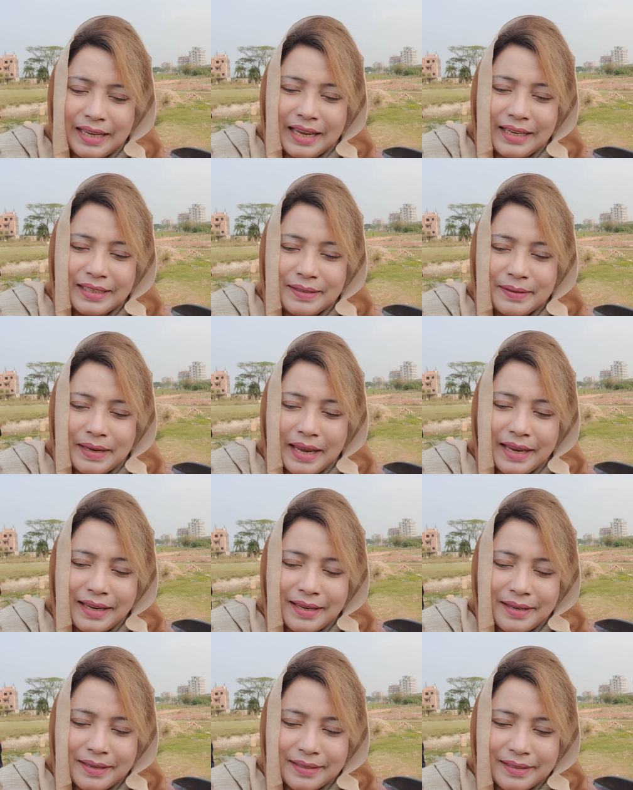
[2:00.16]
এই এই
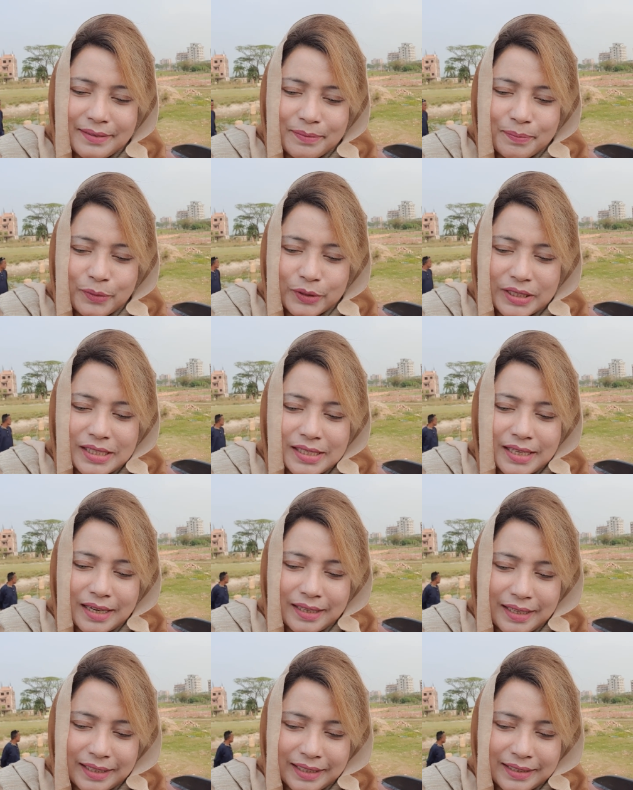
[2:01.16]

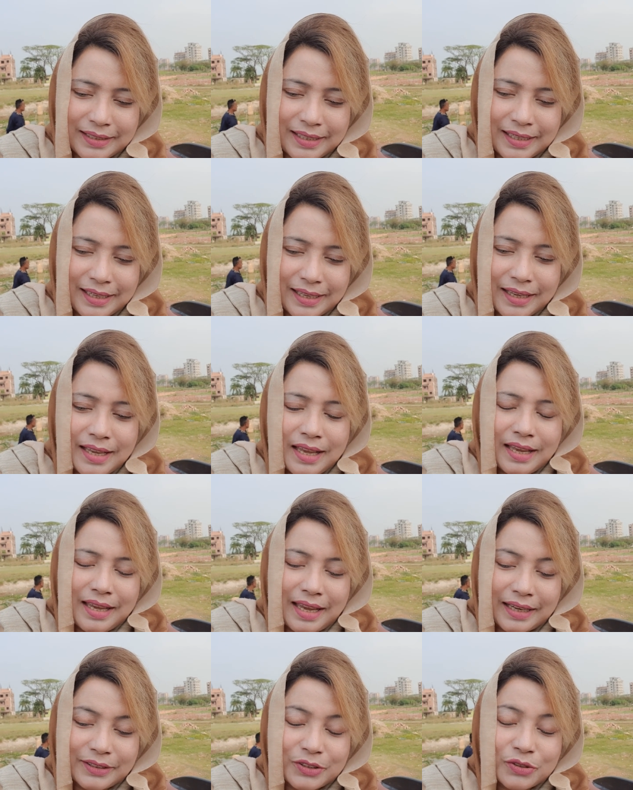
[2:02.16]
প্রতিষ্ঠানটাকে দিলে
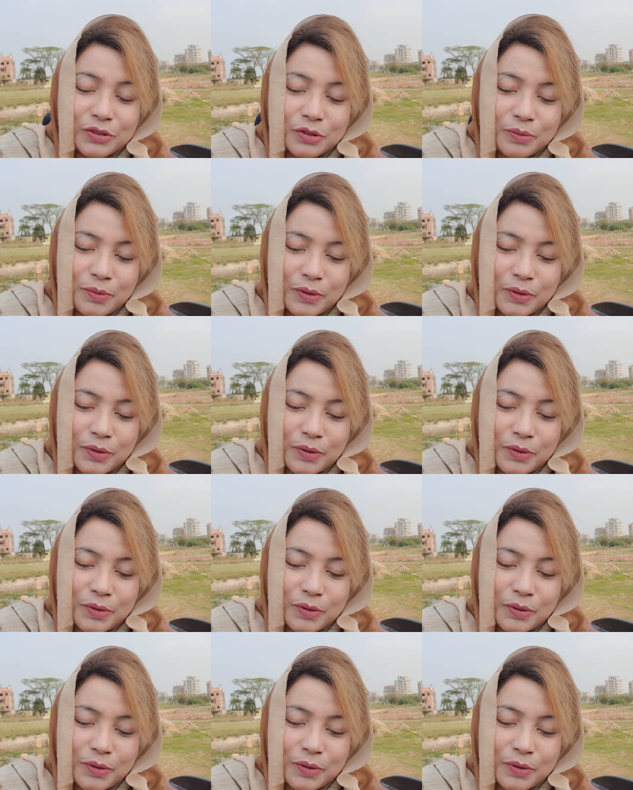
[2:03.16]
একজন তো